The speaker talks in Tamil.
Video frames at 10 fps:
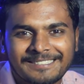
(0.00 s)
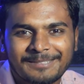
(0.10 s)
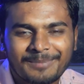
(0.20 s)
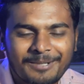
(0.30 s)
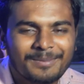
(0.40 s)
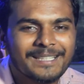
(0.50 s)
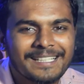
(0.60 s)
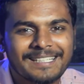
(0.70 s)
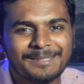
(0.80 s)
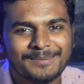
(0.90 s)
சினிமா
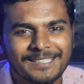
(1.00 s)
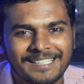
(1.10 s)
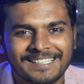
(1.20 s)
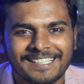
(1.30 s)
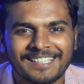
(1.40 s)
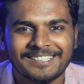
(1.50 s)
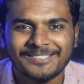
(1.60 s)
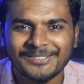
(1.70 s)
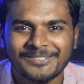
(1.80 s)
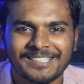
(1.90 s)
பாட்டே என்ன பண்ணிட்டார்னா
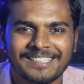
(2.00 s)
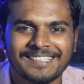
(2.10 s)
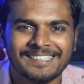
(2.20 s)
டியூனை